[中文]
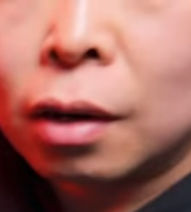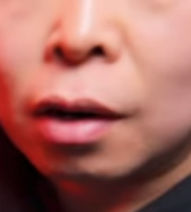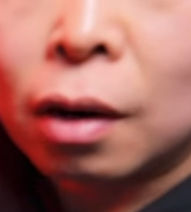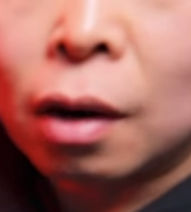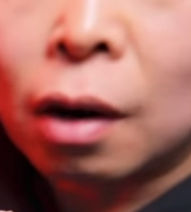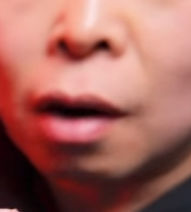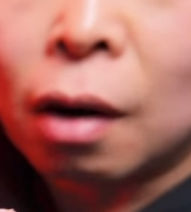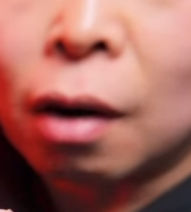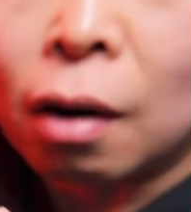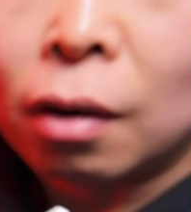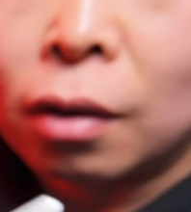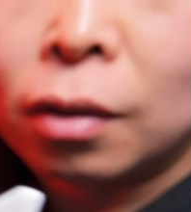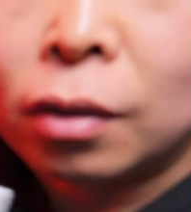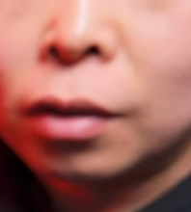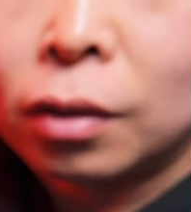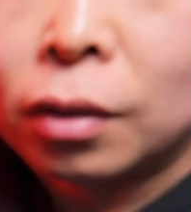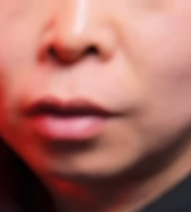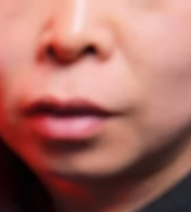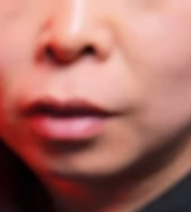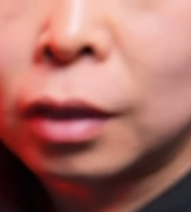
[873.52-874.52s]
二、
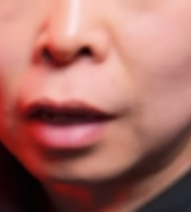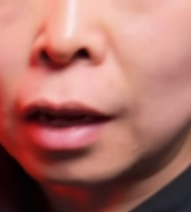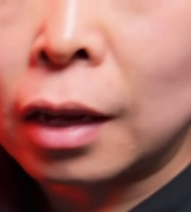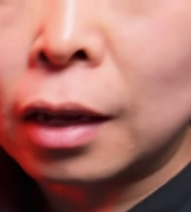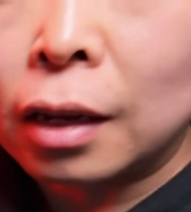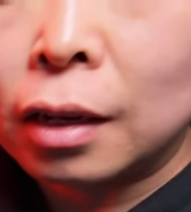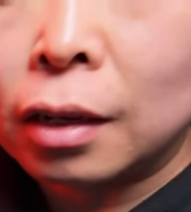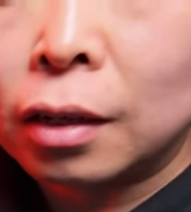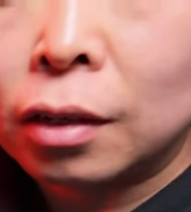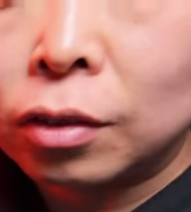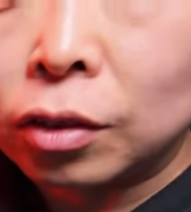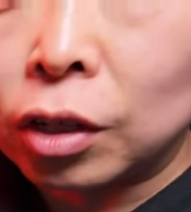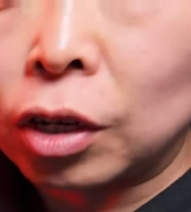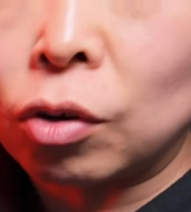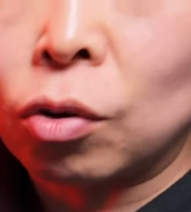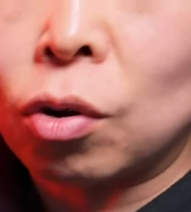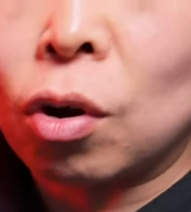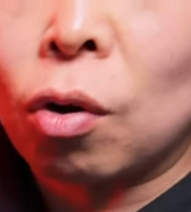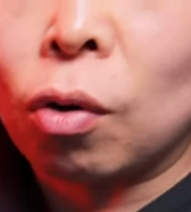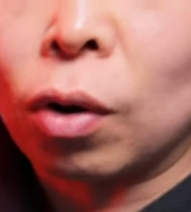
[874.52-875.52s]
三，这
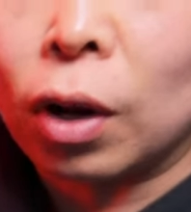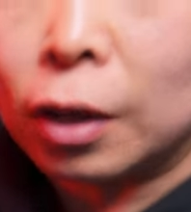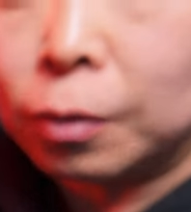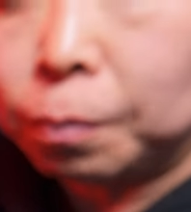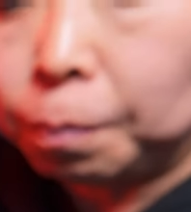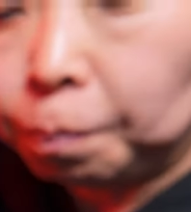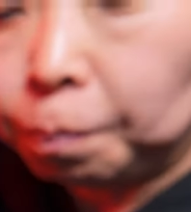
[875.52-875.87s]
就够了。